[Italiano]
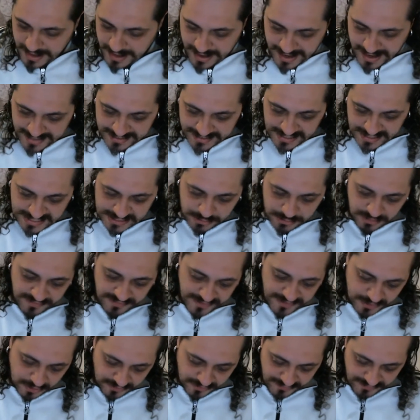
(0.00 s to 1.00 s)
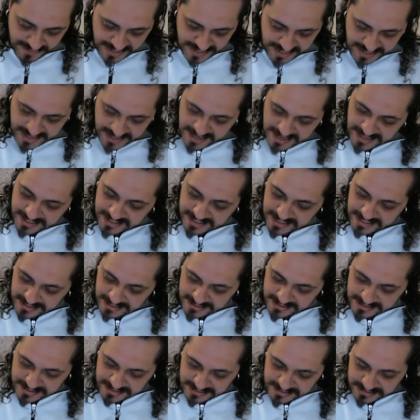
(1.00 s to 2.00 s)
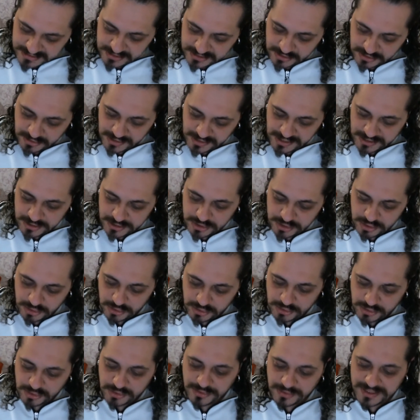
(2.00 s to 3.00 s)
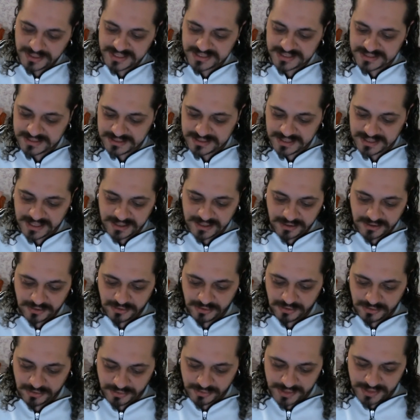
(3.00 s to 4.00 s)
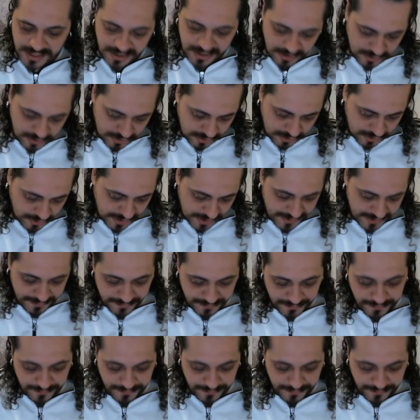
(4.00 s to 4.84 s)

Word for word: adesso vi farò vedere anche il disco del gioco, e eh sì eccolo qui, eccolo qui,